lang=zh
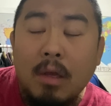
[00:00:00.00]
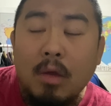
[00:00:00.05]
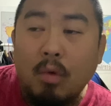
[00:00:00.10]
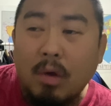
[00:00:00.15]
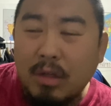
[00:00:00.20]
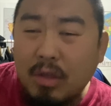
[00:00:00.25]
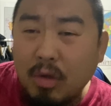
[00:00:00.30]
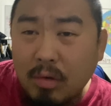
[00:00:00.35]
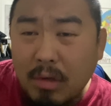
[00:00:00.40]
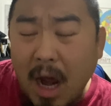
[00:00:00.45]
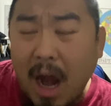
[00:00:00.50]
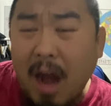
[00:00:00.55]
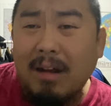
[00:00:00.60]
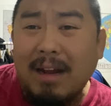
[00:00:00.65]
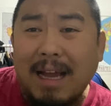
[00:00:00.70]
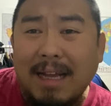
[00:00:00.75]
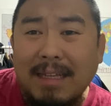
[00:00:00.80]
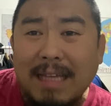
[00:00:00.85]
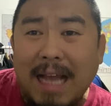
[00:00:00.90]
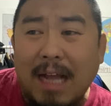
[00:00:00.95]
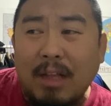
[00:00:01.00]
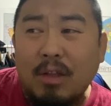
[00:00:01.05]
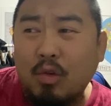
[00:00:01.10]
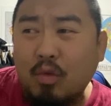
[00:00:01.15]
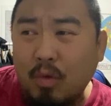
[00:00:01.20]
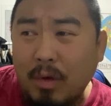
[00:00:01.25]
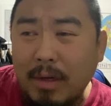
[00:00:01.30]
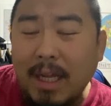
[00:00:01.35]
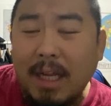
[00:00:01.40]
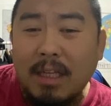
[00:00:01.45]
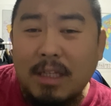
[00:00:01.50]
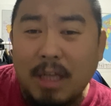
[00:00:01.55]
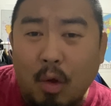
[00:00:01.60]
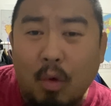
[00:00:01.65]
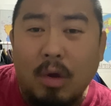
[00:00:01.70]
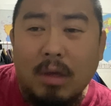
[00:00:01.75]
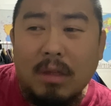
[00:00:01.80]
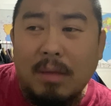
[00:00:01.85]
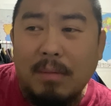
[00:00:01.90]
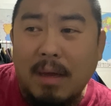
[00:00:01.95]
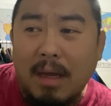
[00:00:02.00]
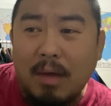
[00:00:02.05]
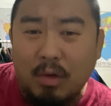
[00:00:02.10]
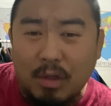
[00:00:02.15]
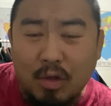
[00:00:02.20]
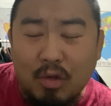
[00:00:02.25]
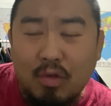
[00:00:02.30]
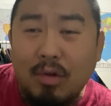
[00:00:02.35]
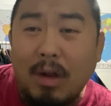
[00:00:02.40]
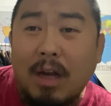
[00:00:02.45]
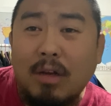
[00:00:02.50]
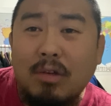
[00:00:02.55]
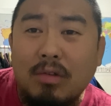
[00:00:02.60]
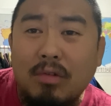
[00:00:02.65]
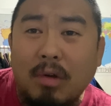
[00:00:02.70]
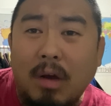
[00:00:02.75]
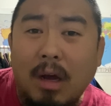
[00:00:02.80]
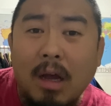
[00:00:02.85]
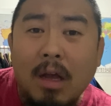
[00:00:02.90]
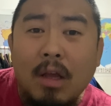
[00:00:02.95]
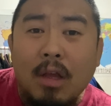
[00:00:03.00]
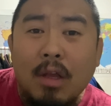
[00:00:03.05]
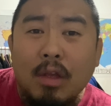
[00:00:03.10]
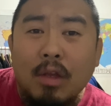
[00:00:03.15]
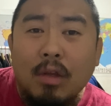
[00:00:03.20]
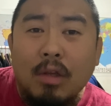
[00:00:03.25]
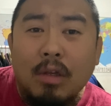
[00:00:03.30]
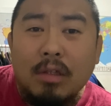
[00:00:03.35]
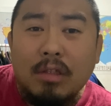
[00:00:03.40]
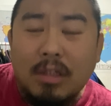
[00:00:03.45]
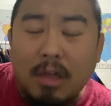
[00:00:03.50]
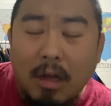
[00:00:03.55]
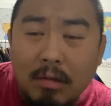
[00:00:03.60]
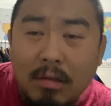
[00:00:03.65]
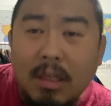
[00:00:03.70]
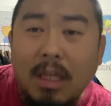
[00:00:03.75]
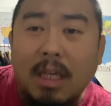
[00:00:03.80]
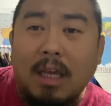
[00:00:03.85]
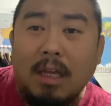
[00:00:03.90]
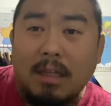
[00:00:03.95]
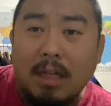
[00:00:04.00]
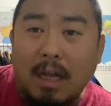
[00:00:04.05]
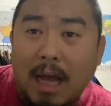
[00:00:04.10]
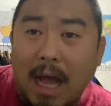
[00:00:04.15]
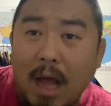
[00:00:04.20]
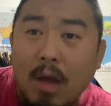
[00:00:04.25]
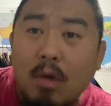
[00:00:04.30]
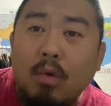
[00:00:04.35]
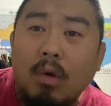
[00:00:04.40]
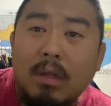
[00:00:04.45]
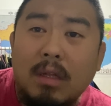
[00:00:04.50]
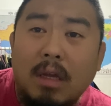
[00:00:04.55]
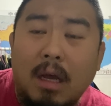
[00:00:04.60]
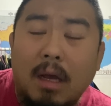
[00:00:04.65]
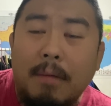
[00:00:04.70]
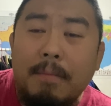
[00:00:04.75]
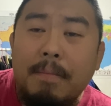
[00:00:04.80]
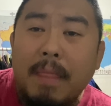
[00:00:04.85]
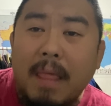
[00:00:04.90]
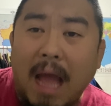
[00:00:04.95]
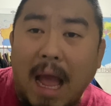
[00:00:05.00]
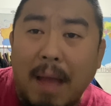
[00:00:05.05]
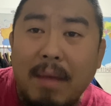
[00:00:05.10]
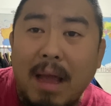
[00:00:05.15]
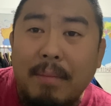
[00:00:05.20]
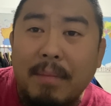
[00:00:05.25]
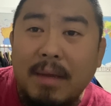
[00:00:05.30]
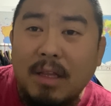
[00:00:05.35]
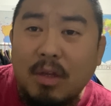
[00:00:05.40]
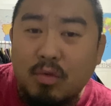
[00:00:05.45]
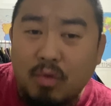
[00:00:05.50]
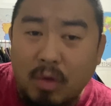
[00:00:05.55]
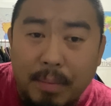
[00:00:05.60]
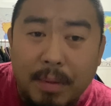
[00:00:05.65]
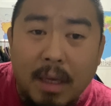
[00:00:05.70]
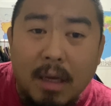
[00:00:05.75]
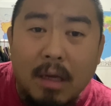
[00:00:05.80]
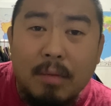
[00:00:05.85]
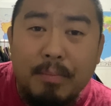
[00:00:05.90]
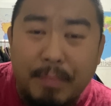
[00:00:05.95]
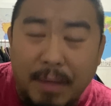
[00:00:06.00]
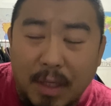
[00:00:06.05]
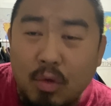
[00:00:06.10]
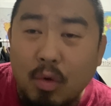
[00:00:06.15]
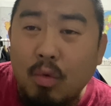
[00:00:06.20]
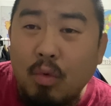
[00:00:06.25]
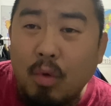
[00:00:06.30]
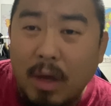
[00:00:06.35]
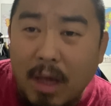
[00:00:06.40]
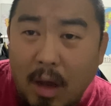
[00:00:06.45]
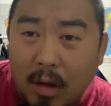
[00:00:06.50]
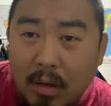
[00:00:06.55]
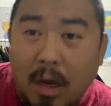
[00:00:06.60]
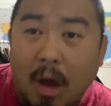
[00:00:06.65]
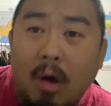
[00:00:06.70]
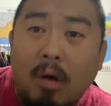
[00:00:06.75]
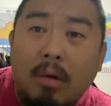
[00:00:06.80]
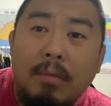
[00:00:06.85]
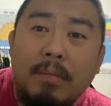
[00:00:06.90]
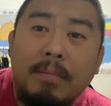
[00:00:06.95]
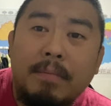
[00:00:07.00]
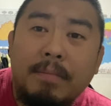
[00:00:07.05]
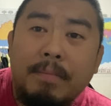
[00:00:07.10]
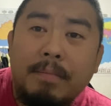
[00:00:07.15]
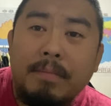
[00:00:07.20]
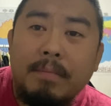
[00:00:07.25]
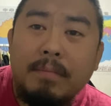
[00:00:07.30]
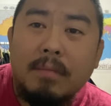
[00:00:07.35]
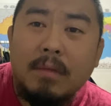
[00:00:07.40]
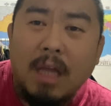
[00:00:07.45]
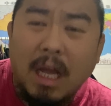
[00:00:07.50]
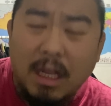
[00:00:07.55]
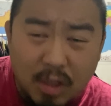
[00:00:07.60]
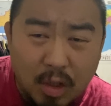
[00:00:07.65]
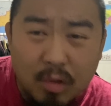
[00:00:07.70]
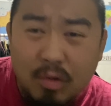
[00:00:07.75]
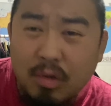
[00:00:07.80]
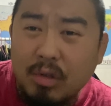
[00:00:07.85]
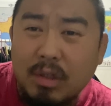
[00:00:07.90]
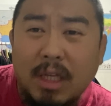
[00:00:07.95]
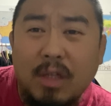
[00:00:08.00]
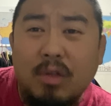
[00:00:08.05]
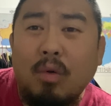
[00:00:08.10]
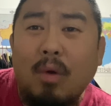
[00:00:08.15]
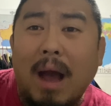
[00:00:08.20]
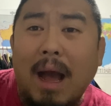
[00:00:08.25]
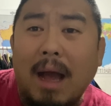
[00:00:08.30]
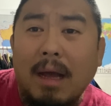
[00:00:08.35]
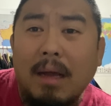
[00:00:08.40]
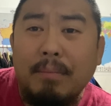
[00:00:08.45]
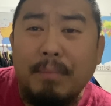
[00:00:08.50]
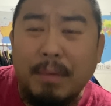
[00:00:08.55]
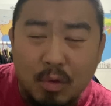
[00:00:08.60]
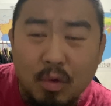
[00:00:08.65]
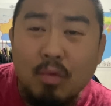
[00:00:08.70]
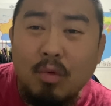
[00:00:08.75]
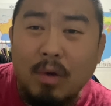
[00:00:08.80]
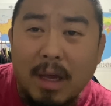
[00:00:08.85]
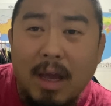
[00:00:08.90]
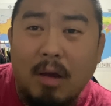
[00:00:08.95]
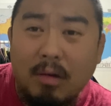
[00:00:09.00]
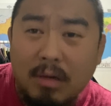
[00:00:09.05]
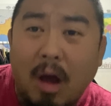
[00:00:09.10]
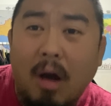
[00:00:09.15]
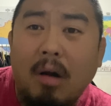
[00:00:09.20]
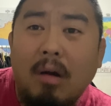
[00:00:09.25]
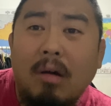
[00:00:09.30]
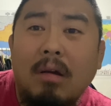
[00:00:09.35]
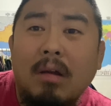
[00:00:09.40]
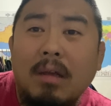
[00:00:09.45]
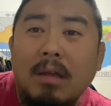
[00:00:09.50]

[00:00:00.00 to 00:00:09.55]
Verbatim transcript: 我就告诉大家，就国内的小伙子们，我就实话实说，整体的韩国的 MMA 的水平比中国要高。啊，就是这句话，比中国要高。